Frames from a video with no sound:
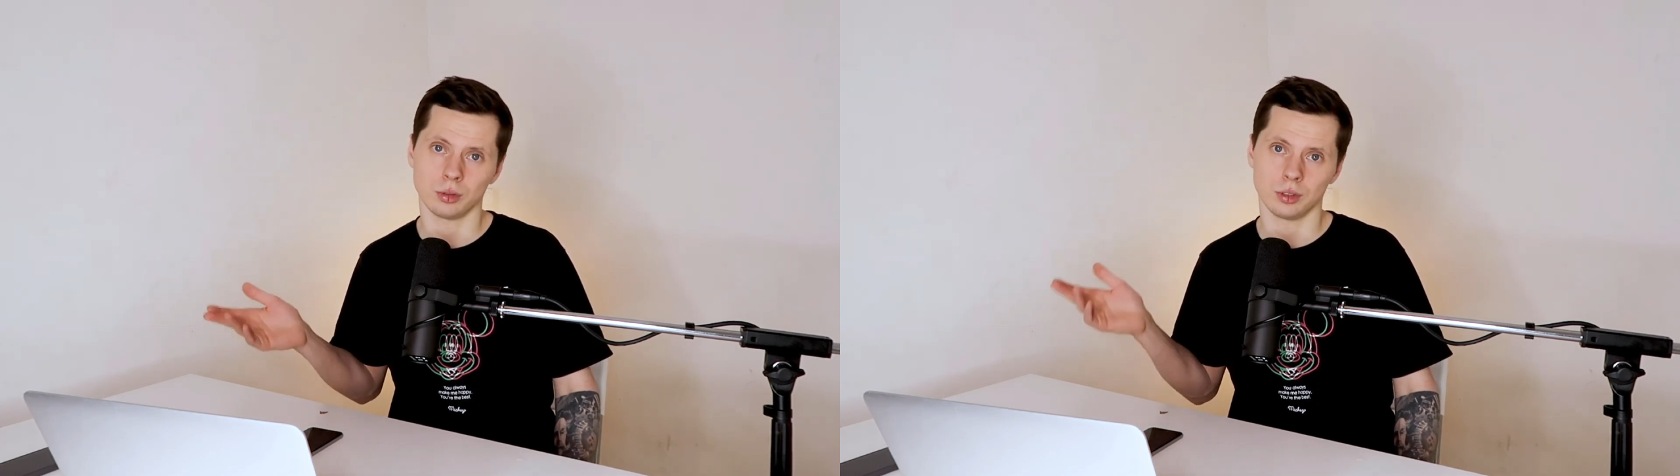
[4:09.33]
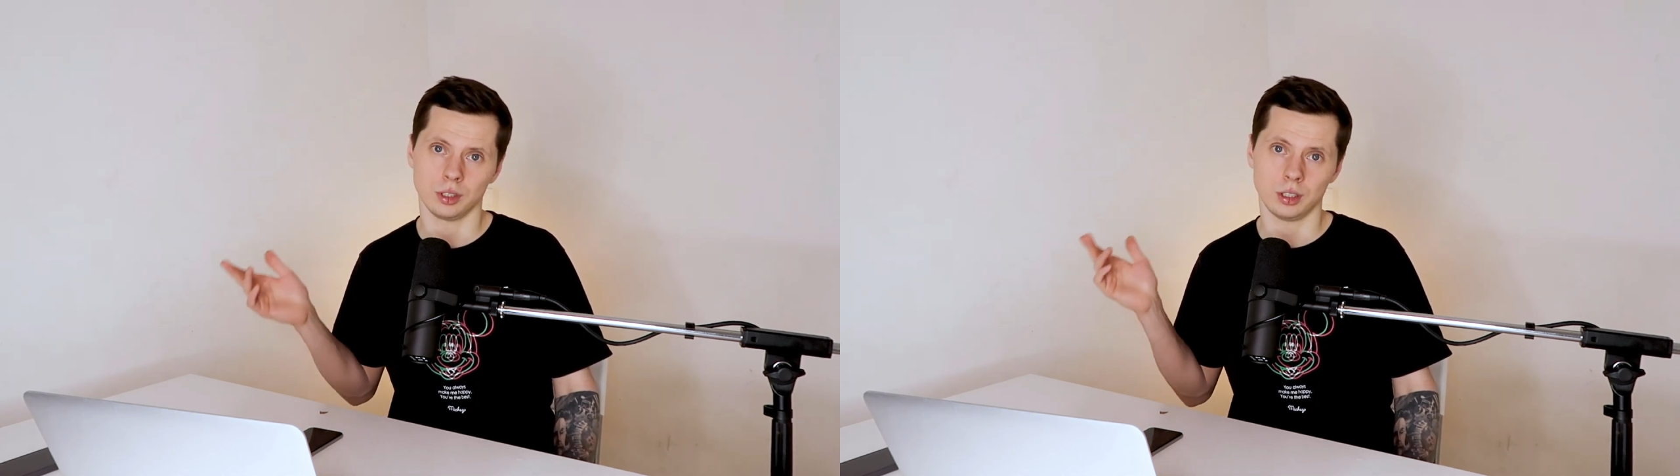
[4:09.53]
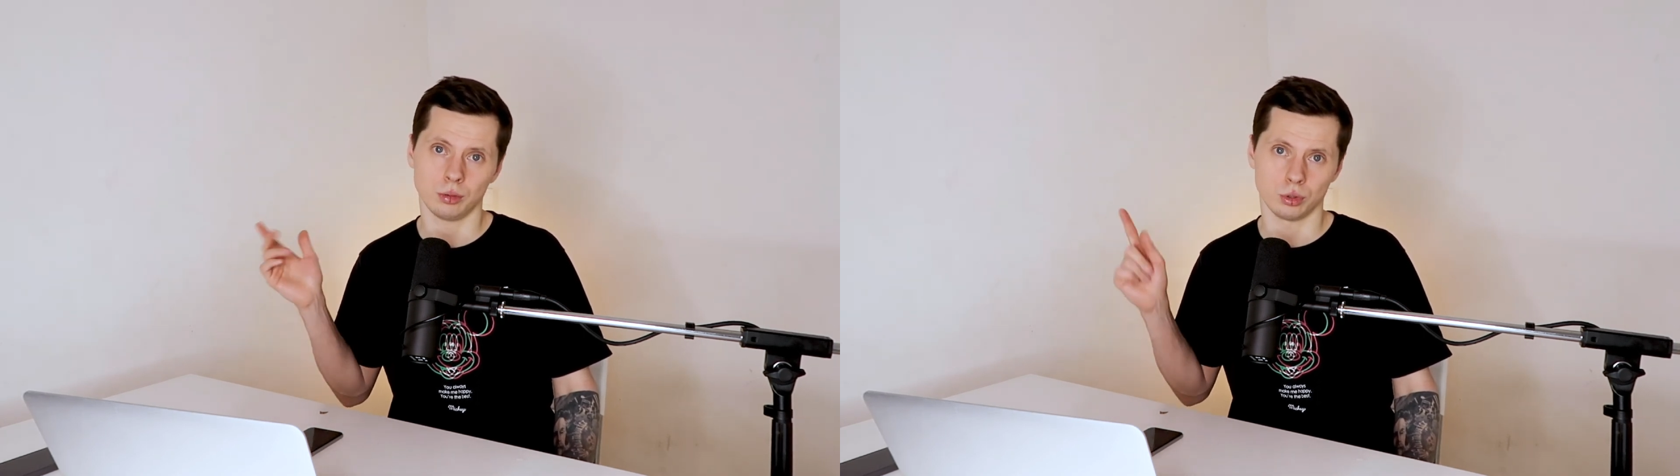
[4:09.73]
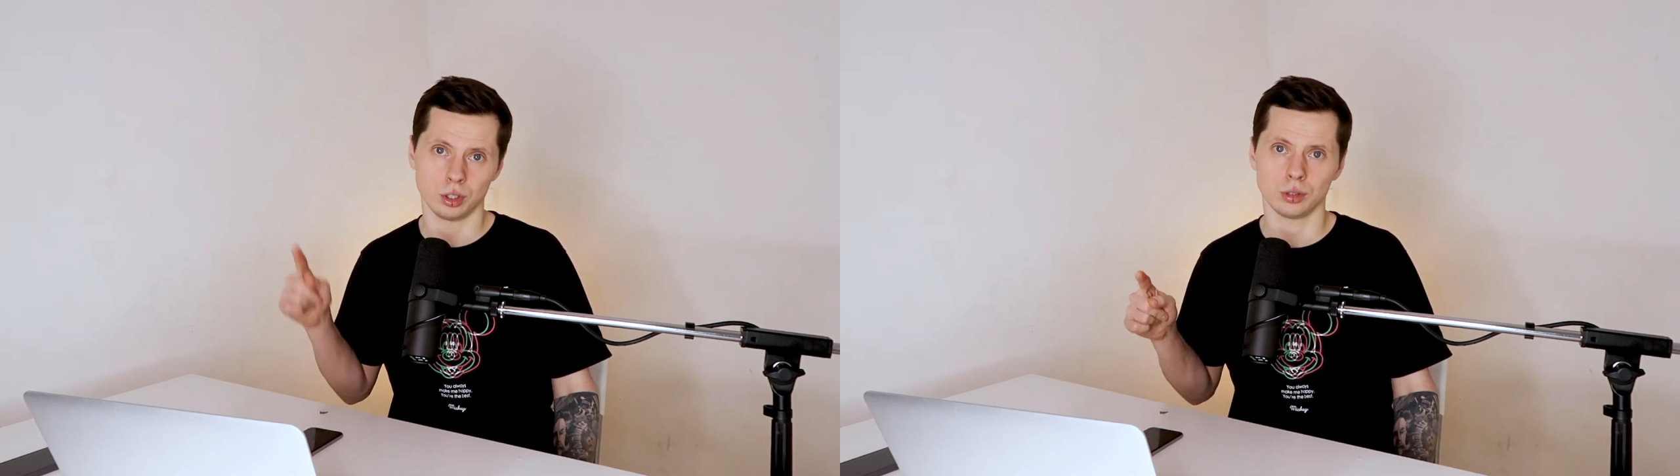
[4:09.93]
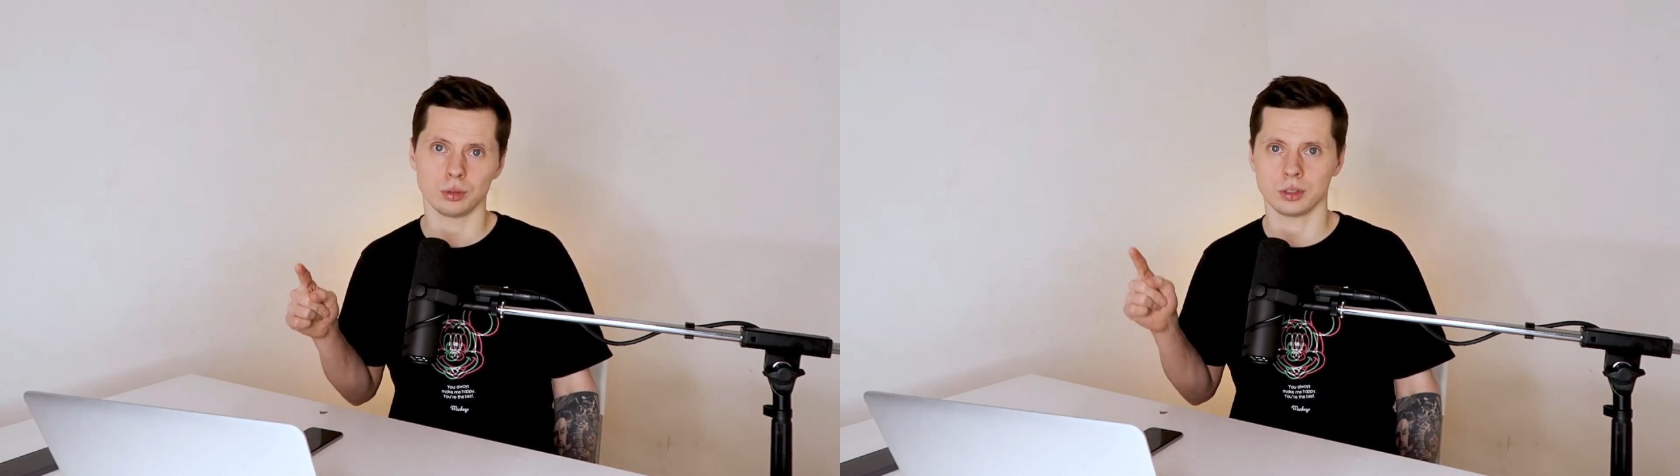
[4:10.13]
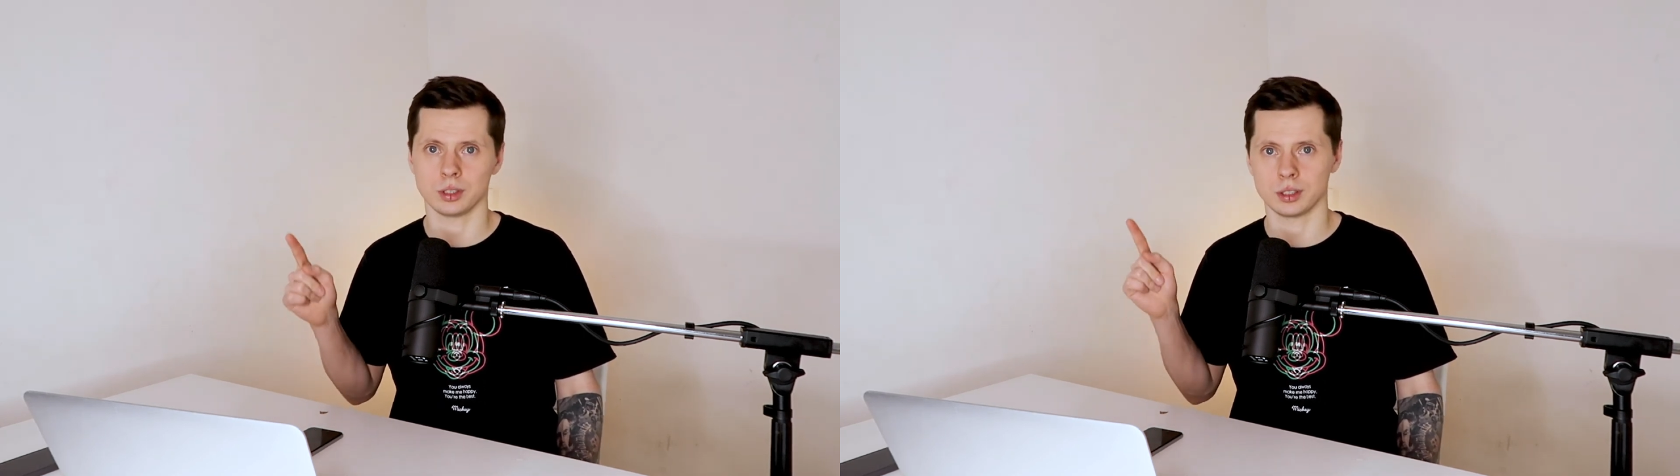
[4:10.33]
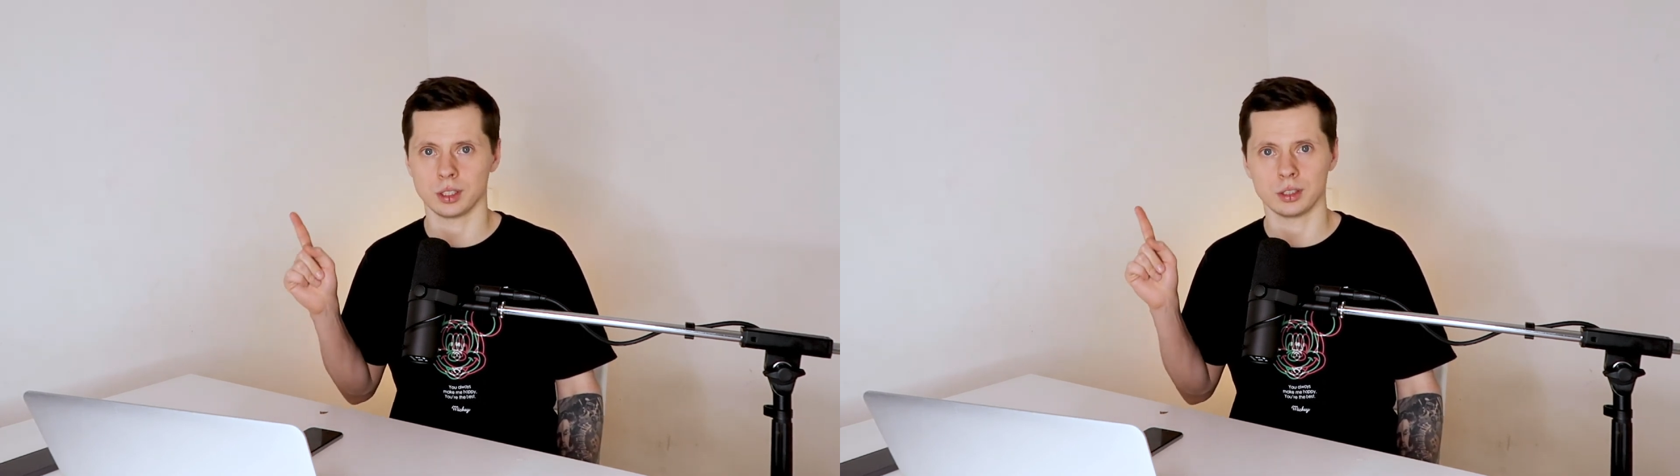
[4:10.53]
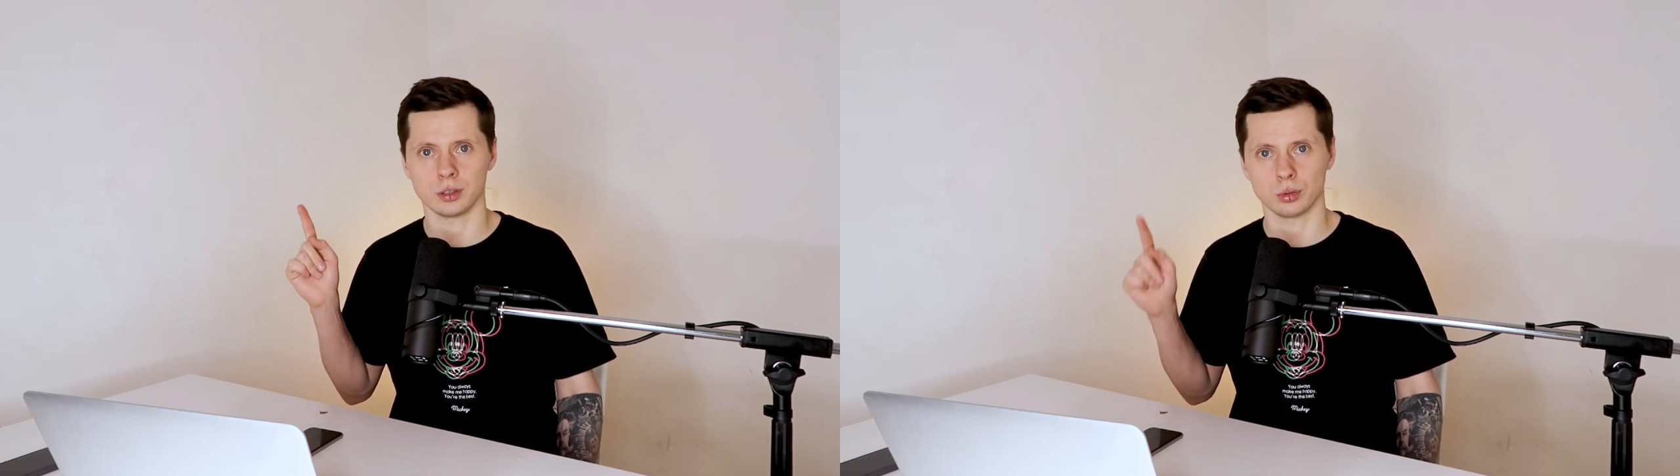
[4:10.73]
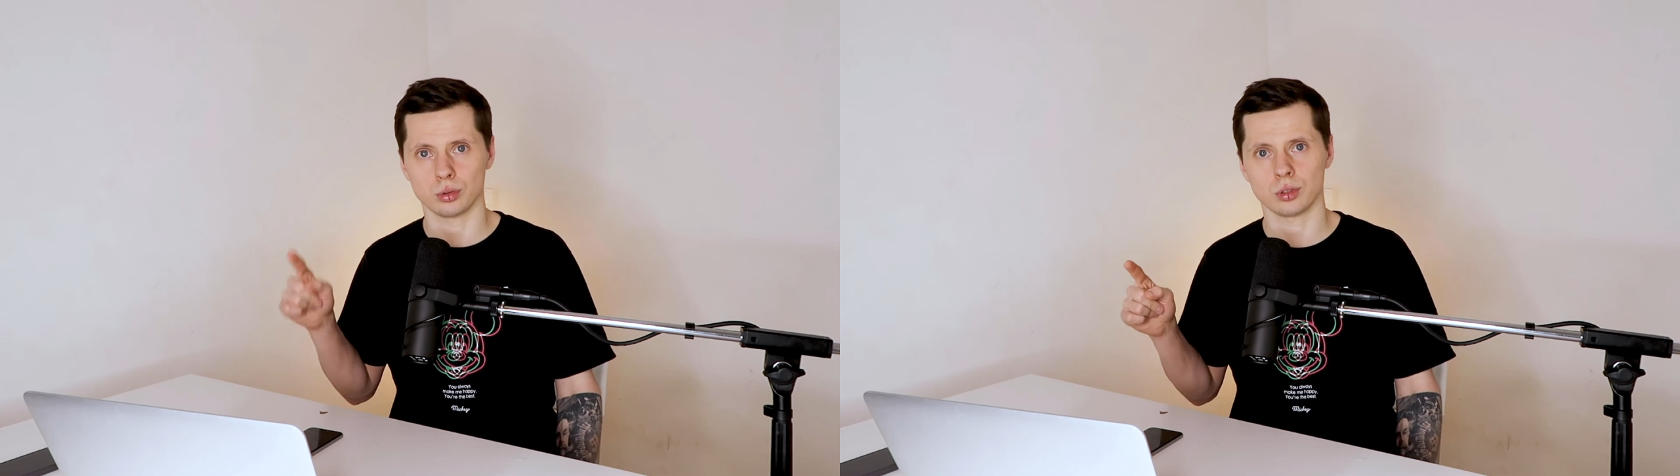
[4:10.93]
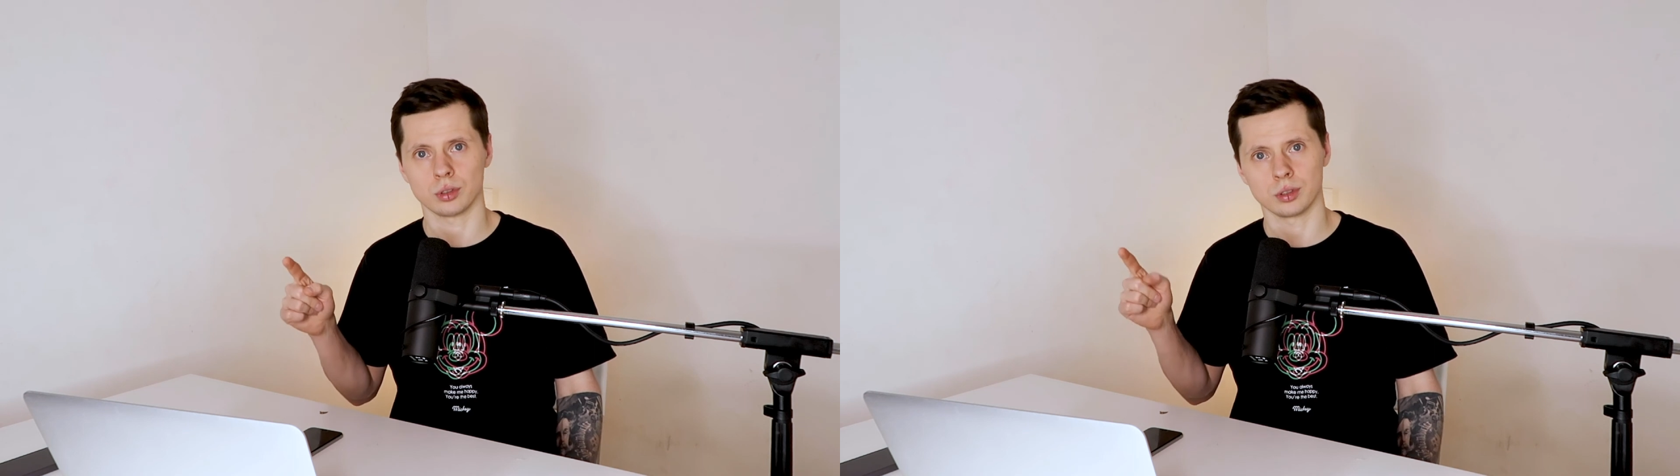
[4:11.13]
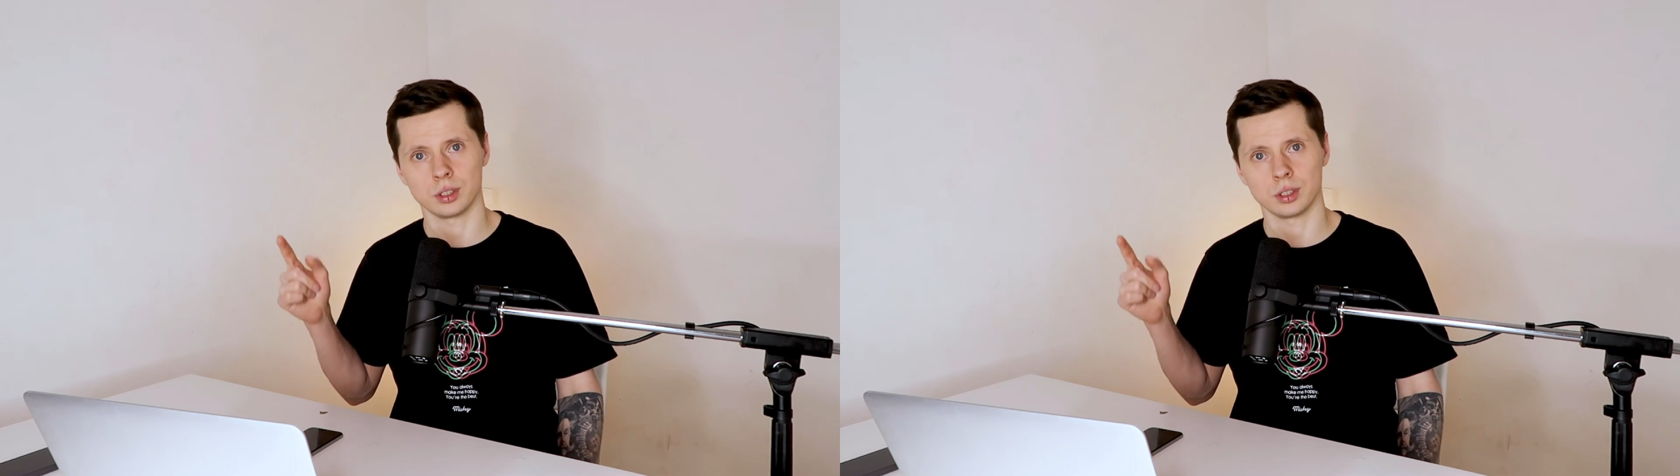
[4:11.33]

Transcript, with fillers: и учитесь у нас на сайте тоже.